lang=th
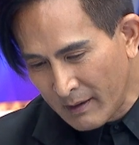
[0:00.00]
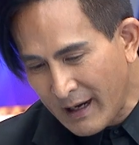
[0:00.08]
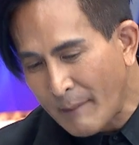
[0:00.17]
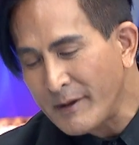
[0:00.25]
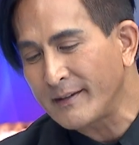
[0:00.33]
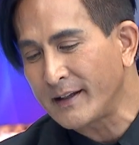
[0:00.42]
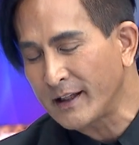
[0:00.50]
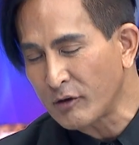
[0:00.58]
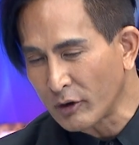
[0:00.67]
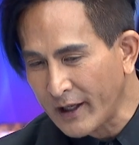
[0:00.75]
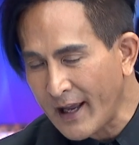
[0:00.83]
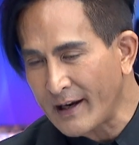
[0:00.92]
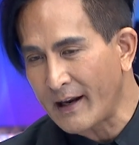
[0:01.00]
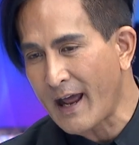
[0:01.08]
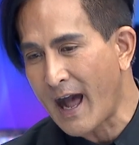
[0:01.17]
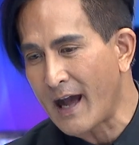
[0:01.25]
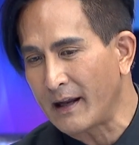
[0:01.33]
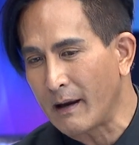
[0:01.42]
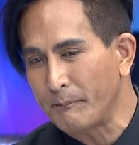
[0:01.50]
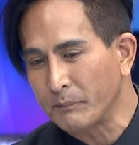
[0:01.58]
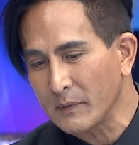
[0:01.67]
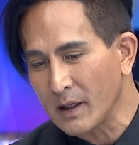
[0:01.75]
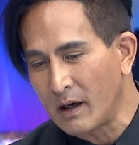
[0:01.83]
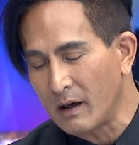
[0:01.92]
ลำที่4ที่ตกที่แคนาดาเนี่ย
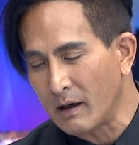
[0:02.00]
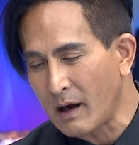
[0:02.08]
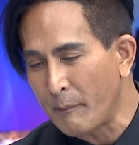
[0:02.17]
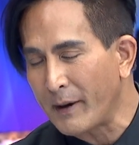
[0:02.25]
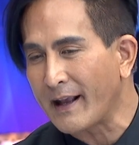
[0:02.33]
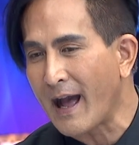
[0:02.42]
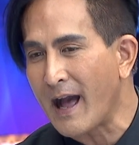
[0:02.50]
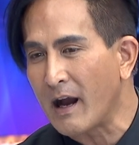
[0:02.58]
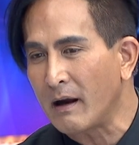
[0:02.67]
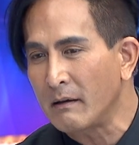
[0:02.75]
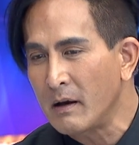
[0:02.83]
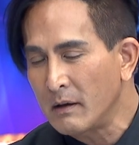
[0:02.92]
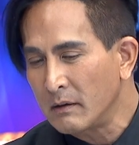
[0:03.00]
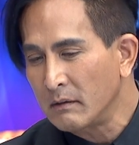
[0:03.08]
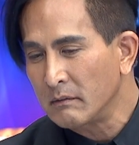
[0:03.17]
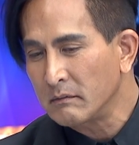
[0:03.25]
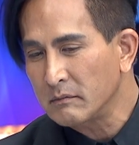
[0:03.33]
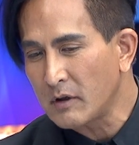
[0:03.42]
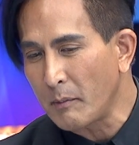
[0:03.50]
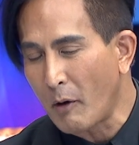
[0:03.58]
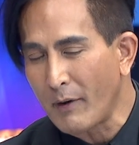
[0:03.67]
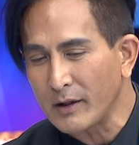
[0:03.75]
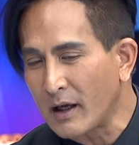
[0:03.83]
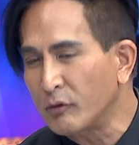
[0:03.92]
อเมริกาก็บ
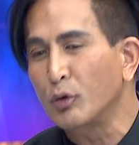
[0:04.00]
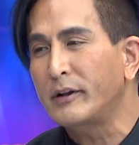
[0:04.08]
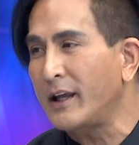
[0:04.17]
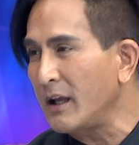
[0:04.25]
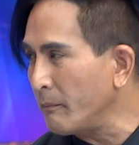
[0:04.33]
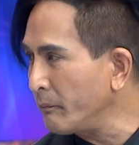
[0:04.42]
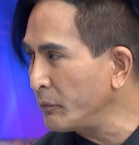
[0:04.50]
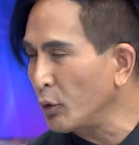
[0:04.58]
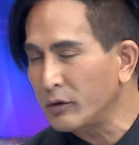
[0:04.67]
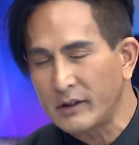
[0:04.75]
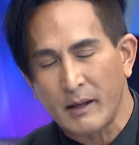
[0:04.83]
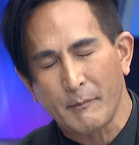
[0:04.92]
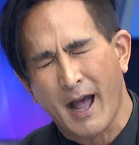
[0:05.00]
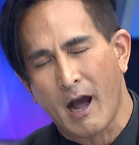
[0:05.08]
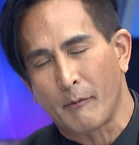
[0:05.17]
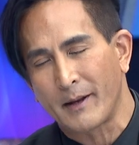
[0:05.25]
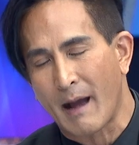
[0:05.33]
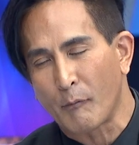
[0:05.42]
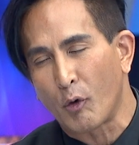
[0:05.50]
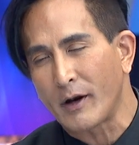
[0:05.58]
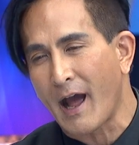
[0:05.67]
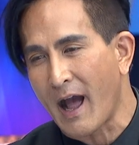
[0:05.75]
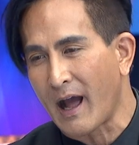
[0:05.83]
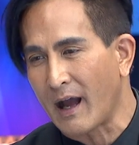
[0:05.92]
อกว่าทุกทีมข่าวพยายามค้
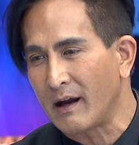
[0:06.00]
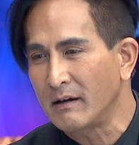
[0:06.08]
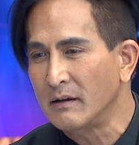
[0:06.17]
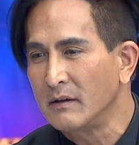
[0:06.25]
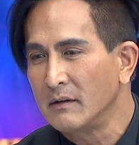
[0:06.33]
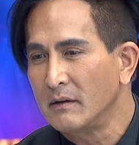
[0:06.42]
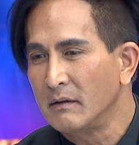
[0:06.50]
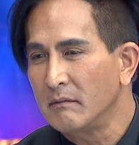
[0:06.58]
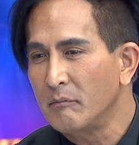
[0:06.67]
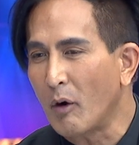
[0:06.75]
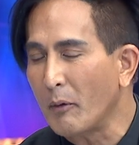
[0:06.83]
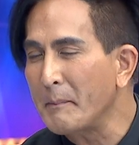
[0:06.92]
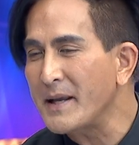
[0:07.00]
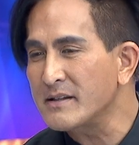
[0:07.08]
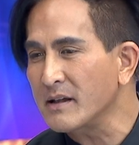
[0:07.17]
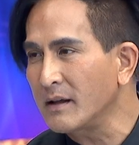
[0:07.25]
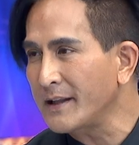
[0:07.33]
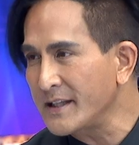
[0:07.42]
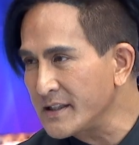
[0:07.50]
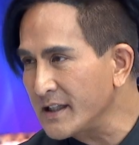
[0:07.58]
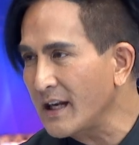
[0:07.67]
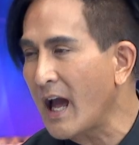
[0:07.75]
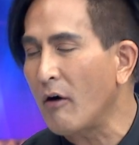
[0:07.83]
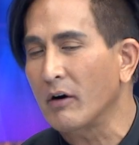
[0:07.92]
นหาบอกว่าไม่เจอแต่จ
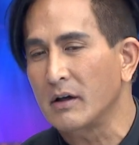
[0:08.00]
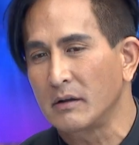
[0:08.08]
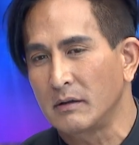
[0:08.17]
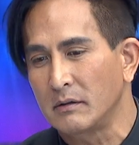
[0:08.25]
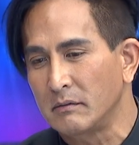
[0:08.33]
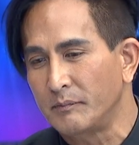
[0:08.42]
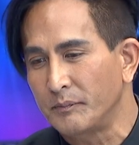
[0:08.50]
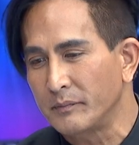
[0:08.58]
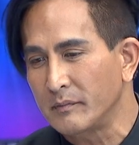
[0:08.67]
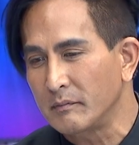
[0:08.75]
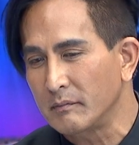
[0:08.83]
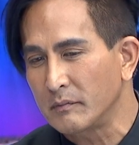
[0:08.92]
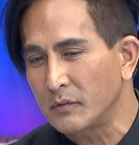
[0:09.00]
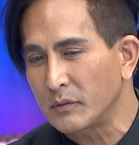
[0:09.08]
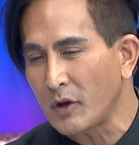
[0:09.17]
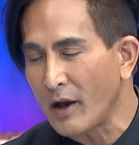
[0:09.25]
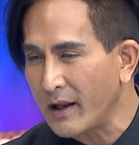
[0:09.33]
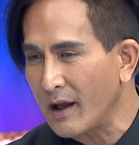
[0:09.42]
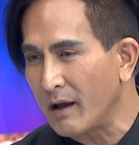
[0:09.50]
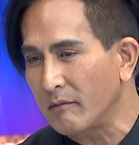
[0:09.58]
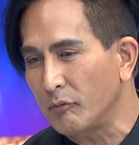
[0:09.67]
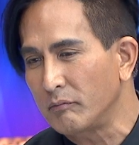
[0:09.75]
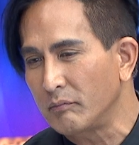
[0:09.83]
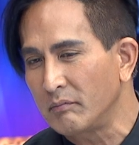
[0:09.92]
ริงๆแล้วก็คือตอนนี้
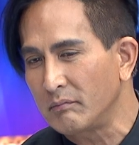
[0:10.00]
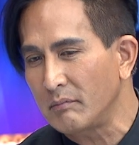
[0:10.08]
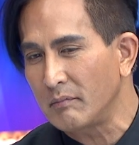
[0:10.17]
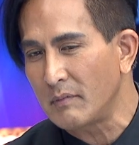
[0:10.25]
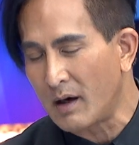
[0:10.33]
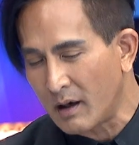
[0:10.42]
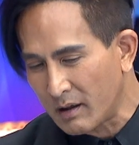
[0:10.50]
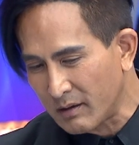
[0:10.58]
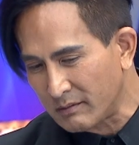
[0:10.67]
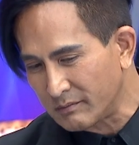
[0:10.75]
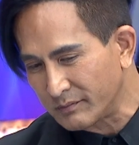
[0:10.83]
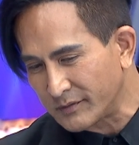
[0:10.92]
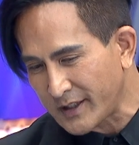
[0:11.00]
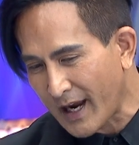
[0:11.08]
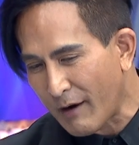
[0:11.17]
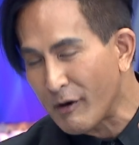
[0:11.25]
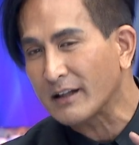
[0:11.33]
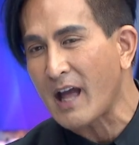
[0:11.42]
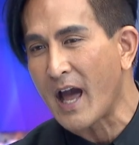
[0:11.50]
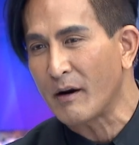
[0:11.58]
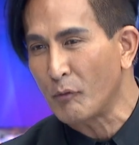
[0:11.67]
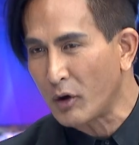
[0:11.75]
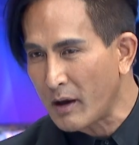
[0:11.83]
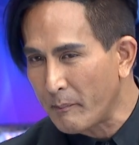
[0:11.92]
ใช้คำว่าหลักฐาน
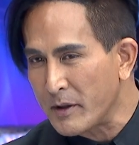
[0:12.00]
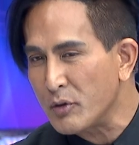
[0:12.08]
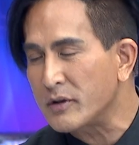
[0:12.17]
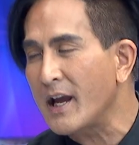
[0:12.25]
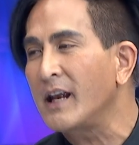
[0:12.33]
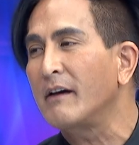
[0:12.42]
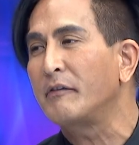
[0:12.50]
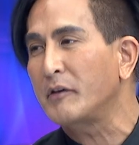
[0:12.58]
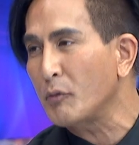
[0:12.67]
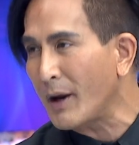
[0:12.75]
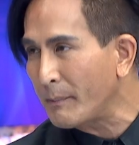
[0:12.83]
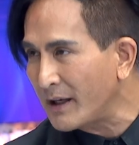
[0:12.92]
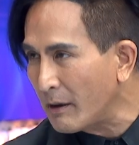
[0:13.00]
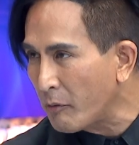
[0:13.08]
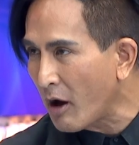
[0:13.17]
ทั้งหมดมันอยู่ที่ Area 51 ไปเรียบ